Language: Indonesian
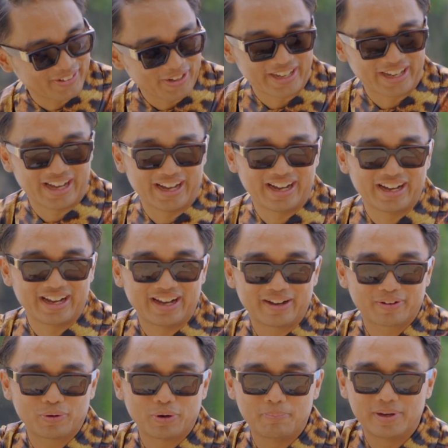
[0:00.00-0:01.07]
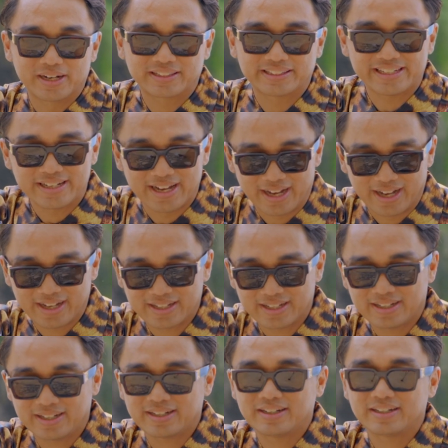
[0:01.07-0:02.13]
Gue uh, gue bertiga,
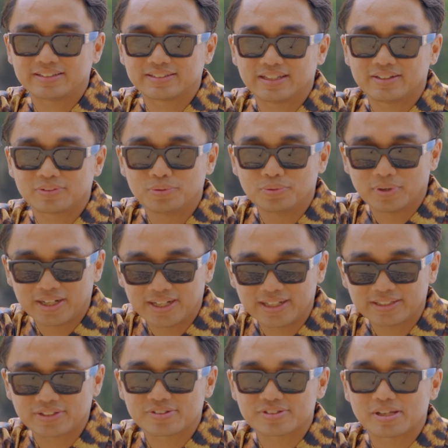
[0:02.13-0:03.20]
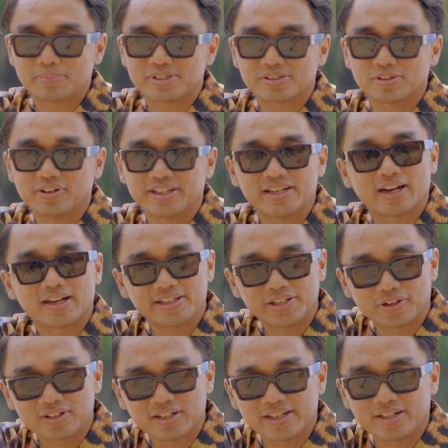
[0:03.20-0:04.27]
uh, eh, gue terus habis itu Lina
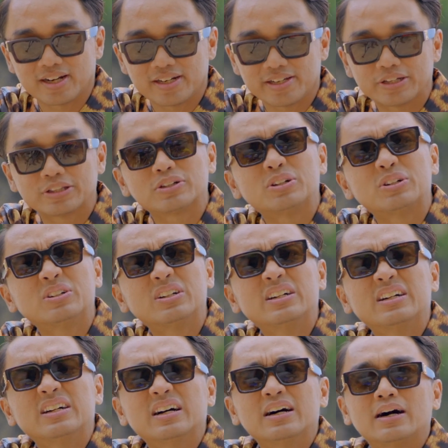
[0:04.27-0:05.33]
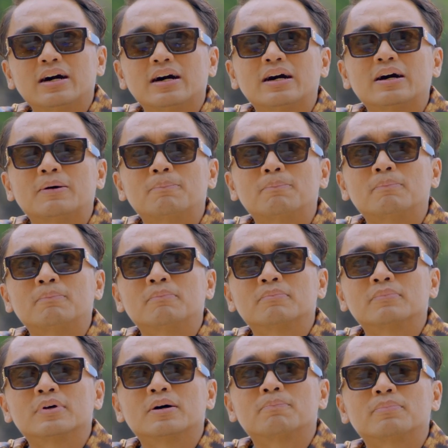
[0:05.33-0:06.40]
Leon, Lina Leon tuh um,
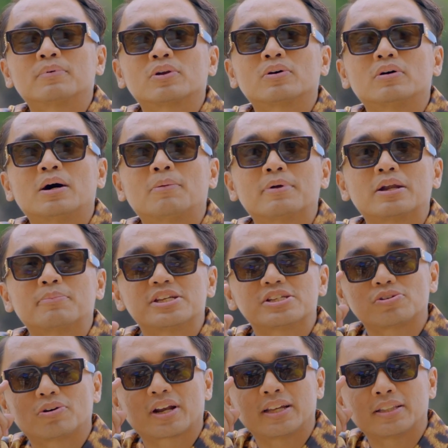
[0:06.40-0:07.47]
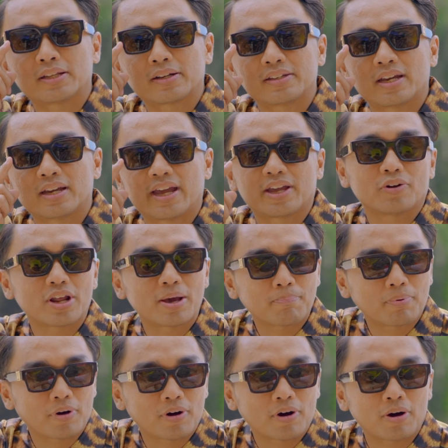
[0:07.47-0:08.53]
pro, apa namanya songwriternya Icona
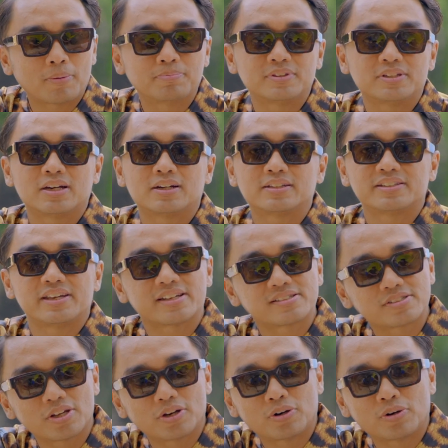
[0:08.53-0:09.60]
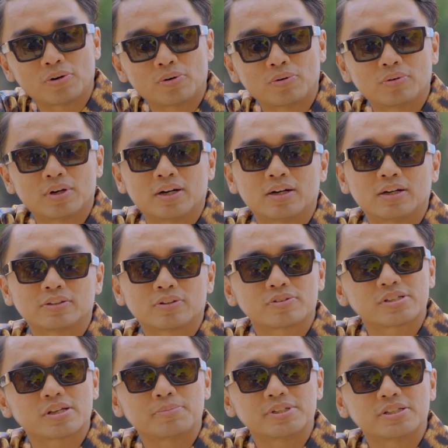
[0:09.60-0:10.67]
Pop, mm -hmm. ya, Tiesto, uh,
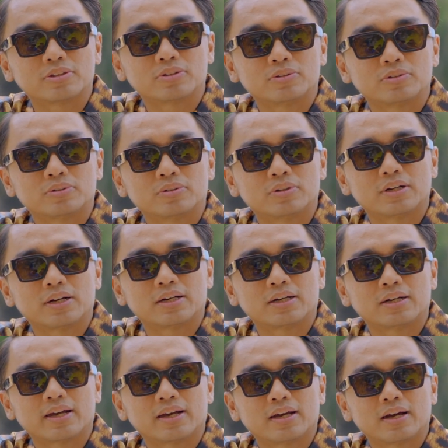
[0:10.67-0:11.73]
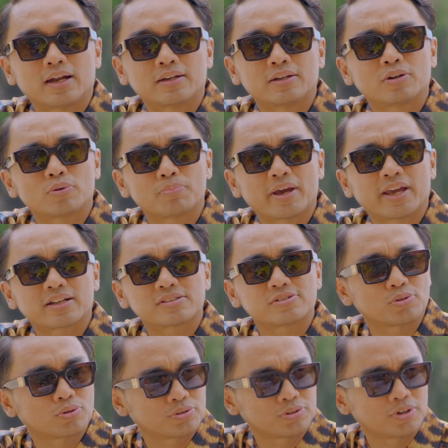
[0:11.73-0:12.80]
terus habis itu uh, ada grup
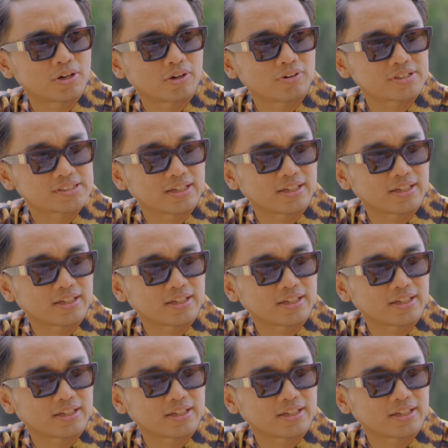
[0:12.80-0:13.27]
EXO juga kalau nggak